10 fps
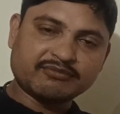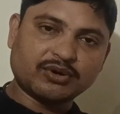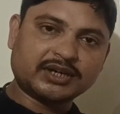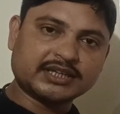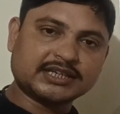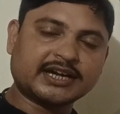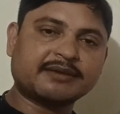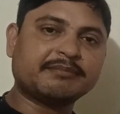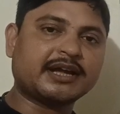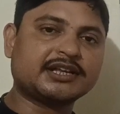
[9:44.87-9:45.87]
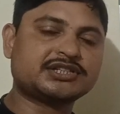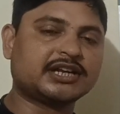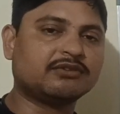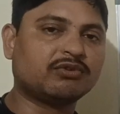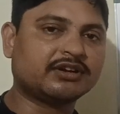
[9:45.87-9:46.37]
गैप वोल्टेज अगर हम
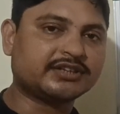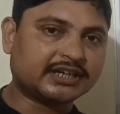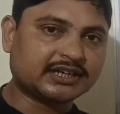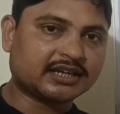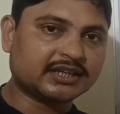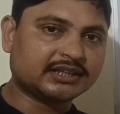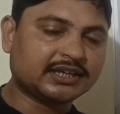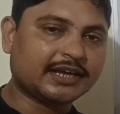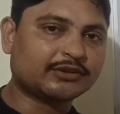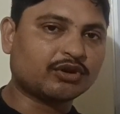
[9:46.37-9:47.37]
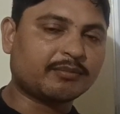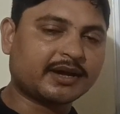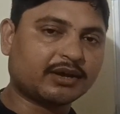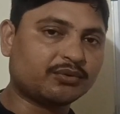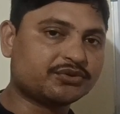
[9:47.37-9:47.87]
माइनस टेन वोल्ट सेट कर देते हैं तो
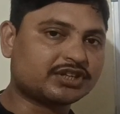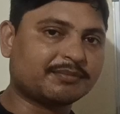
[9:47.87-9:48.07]
हमारा